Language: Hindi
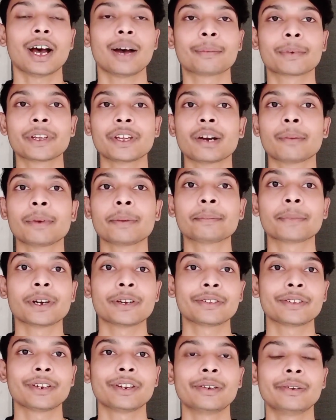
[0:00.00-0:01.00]
आपके यहाँ पे
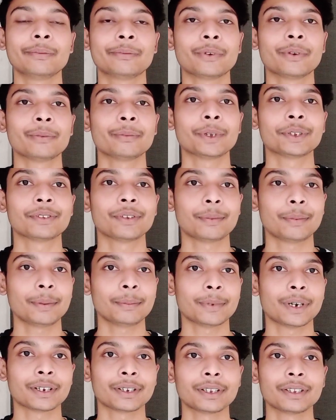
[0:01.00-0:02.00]
पर्सनल इन्फॉर्मेशन भी
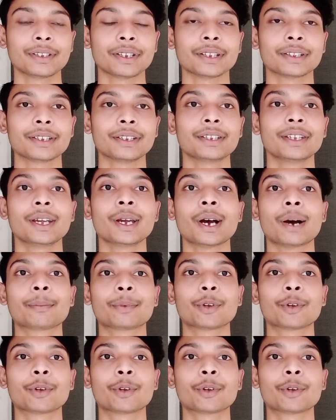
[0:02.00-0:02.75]
मांगी जाती है ये